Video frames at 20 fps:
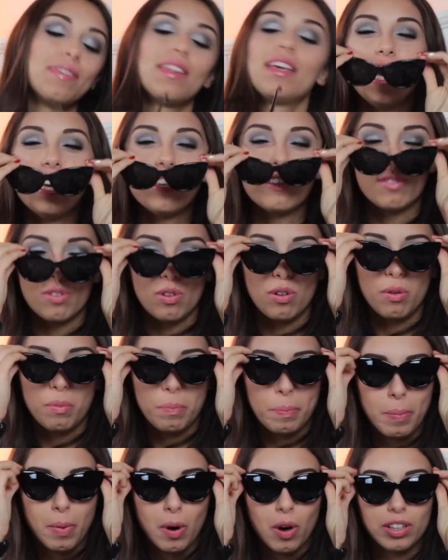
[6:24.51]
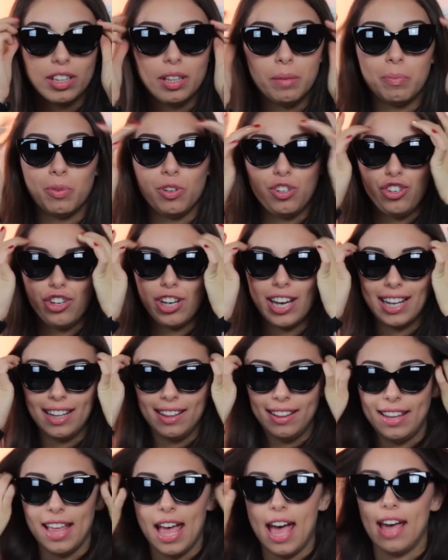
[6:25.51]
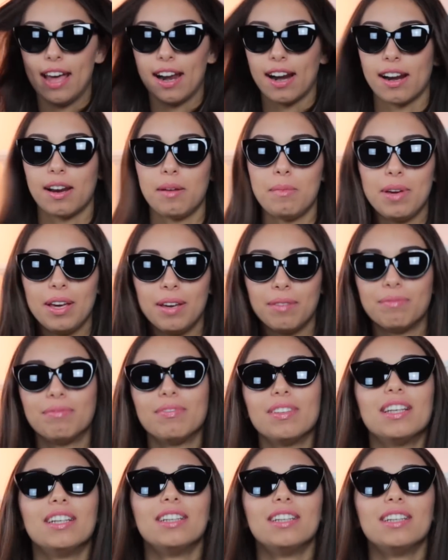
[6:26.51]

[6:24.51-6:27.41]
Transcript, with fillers: E sono un po' tipo giganterrimi